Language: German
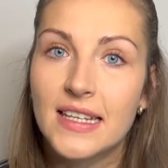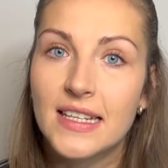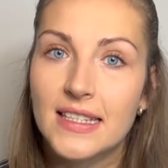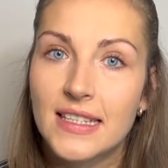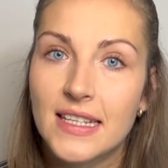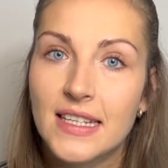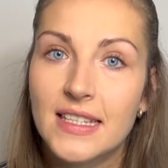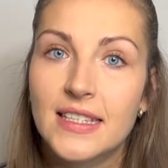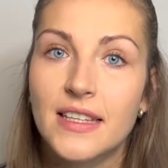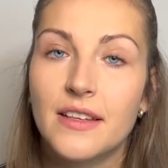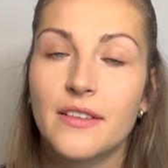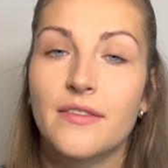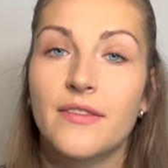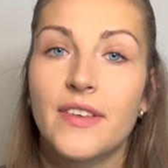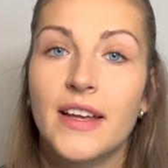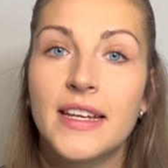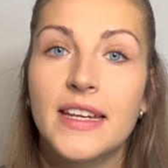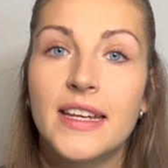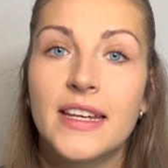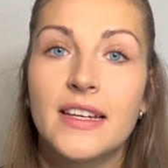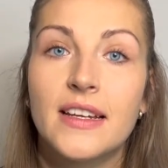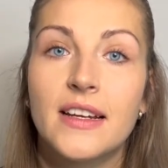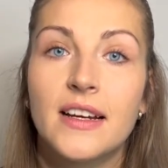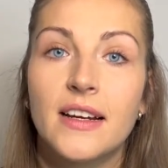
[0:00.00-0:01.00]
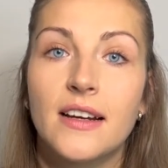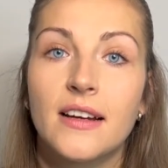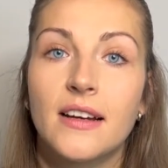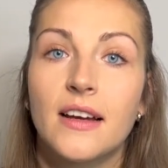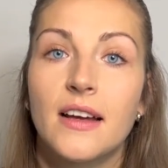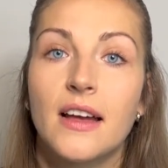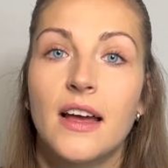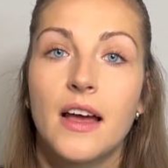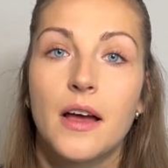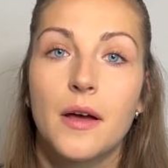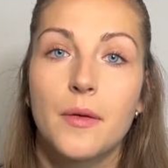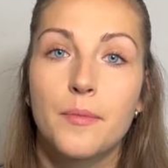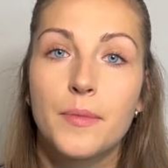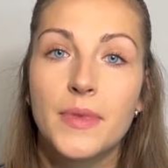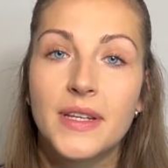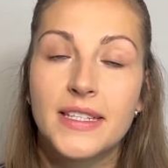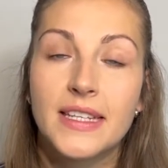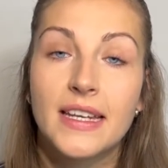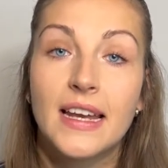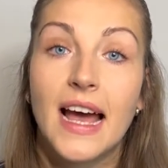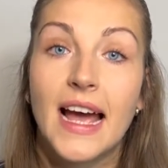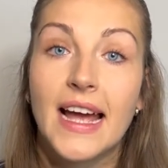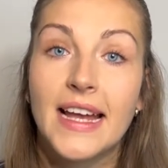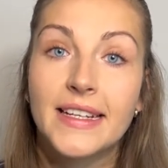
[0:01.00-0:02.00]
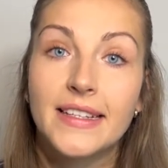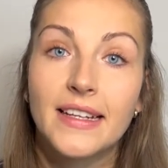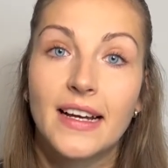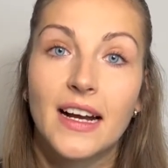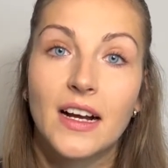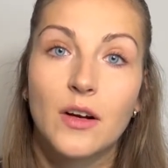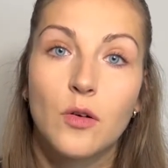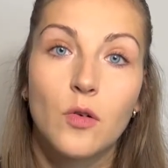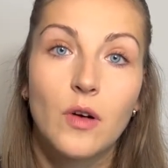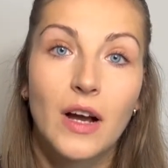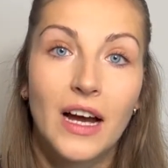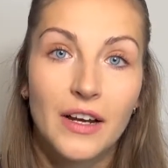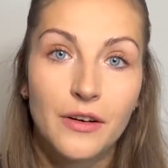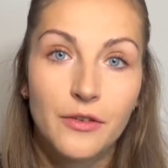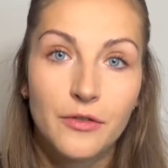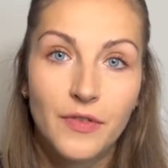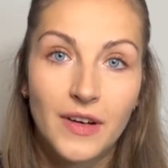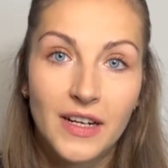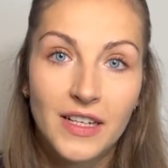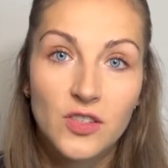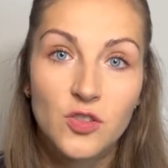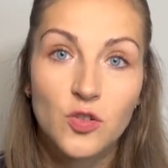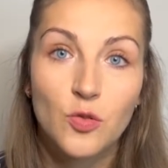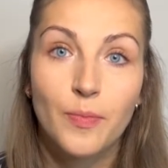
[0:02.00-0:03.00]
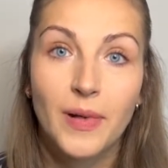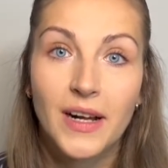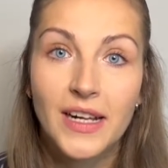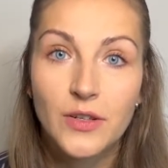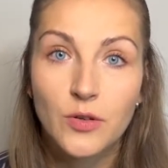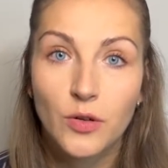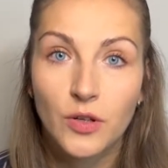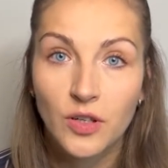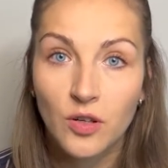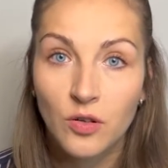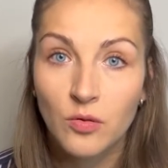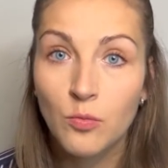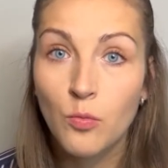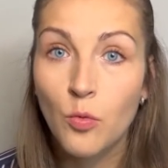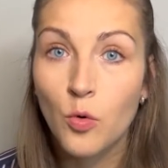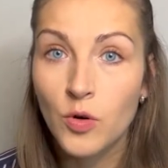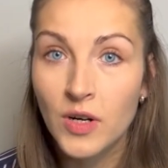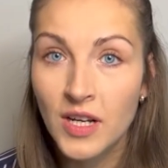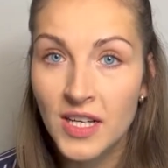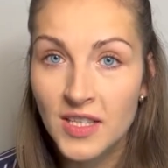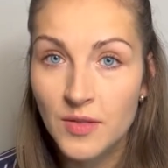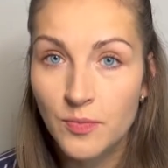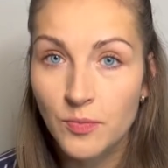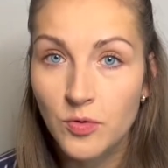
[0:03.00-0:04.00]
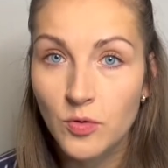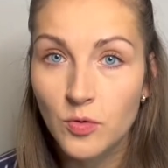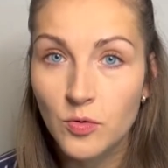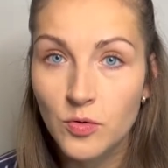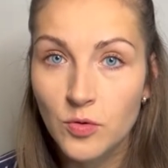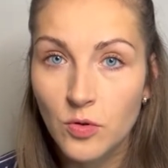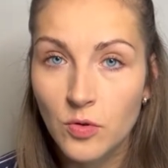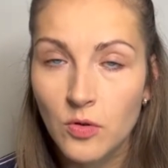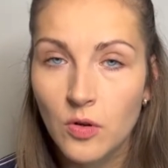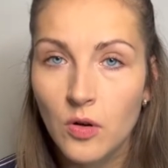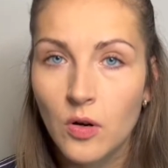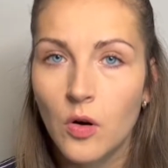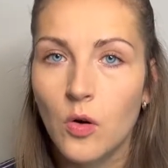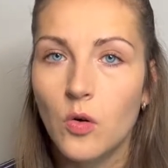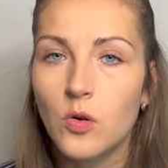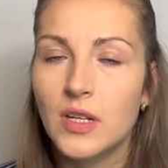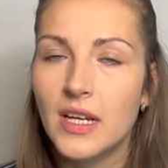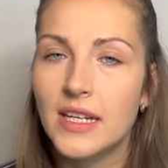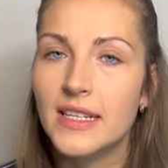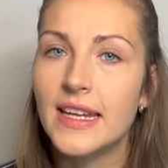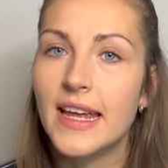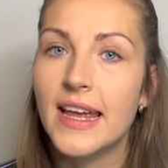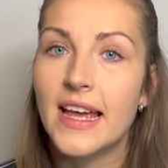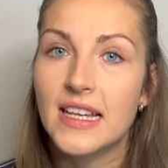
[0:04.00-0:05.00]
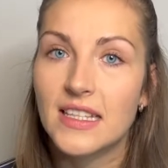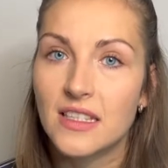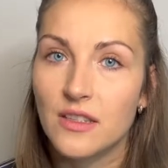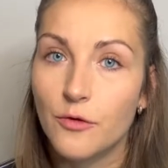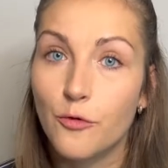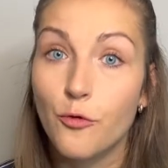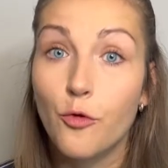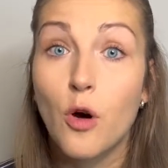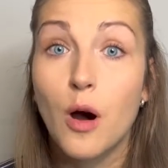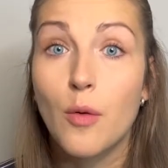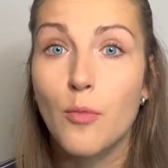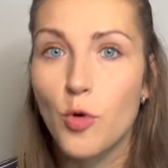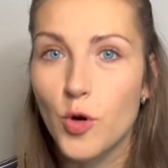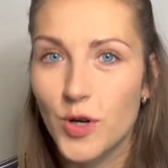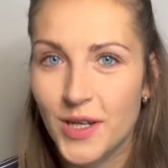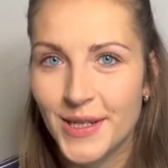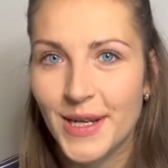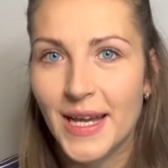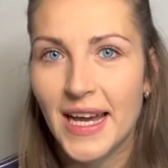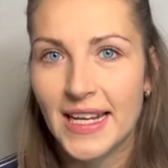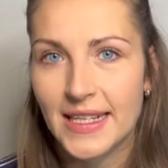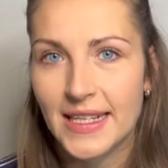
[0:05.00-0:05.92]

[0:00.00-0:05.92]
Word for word: ist es, wenn ihr mit den Eintragungen anfangt, sobald eure Monatsblutung oder die ersten Vorboten